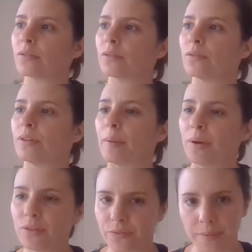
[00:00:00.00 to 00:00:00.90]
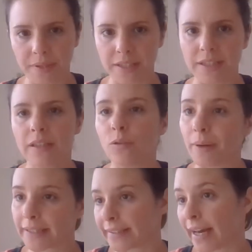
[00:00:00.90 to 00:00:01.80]
euh, la mode féminine, le
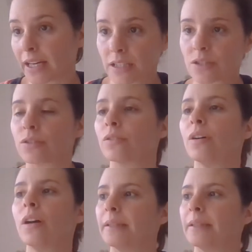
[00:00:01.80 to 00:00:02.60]
maquillage, euh,